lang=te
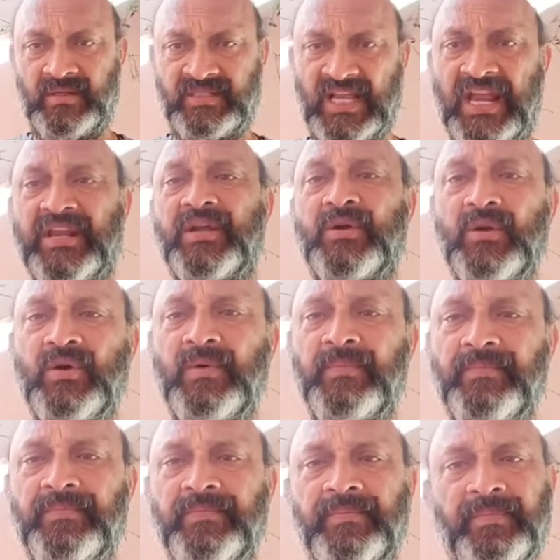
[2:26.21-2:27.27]
సైనికులు
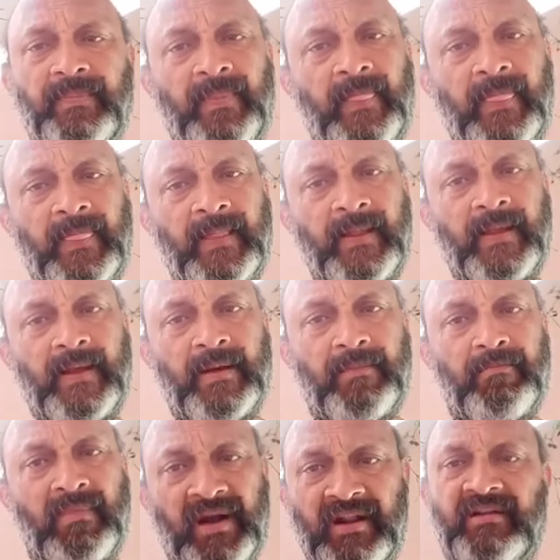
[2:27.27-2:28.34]

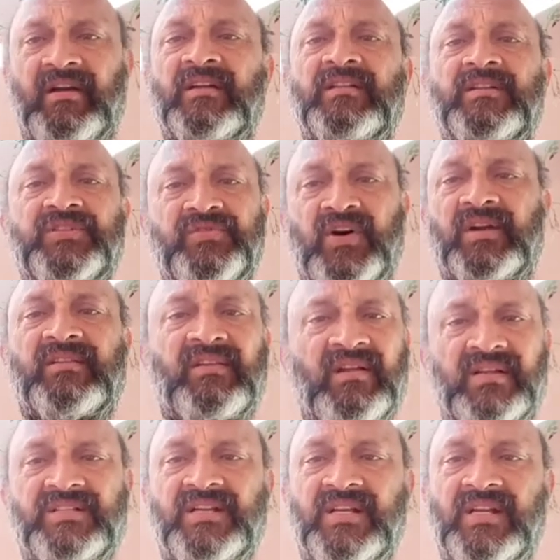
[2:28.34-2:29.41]
మన రా స్వార్థ
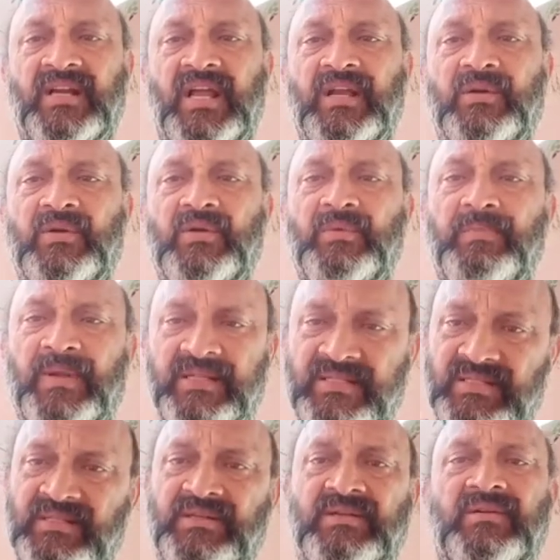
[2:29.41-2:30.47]
రాజకీయ నాయకులు
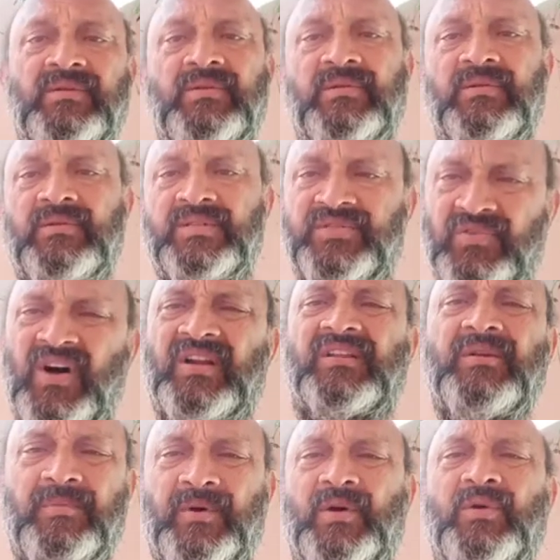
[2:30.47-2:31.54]
ప్లస్
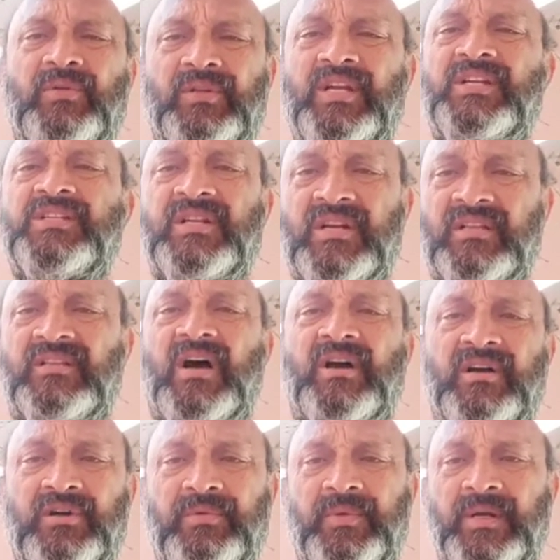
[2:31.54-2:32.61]
స్వార్థపరుడు దేశాన్ని
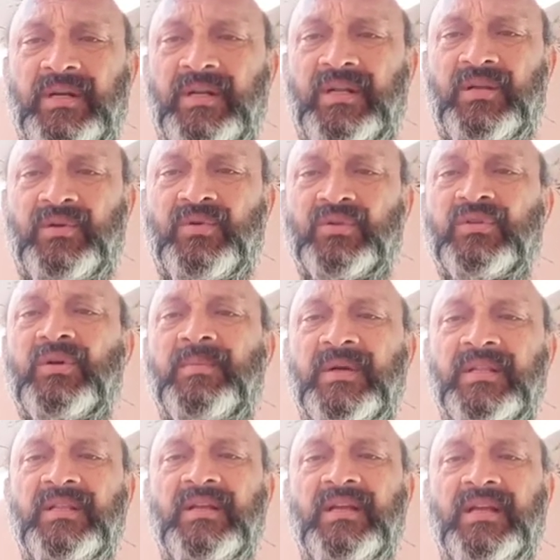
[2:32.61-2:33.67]
తాకట్టు పెట్టే
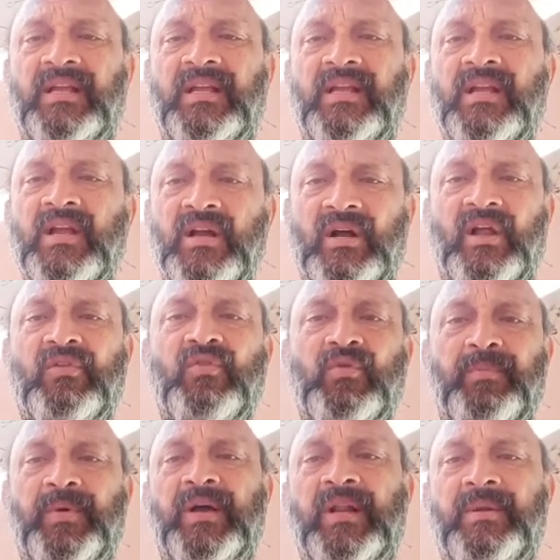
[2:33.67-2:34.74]
కొంతమందికి
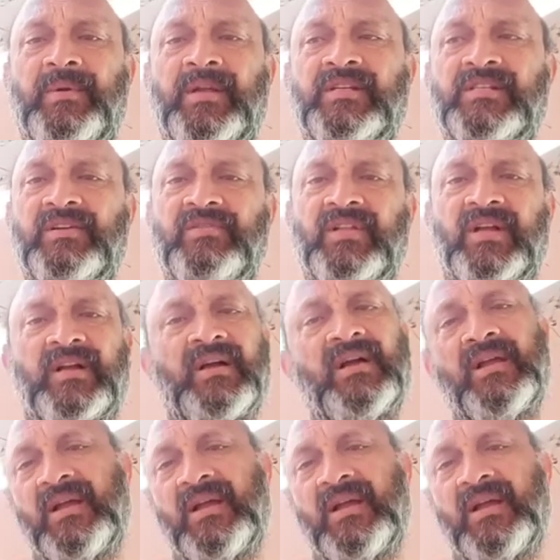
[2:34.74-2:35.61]
కనువిప్పి కలిగించే విధంగా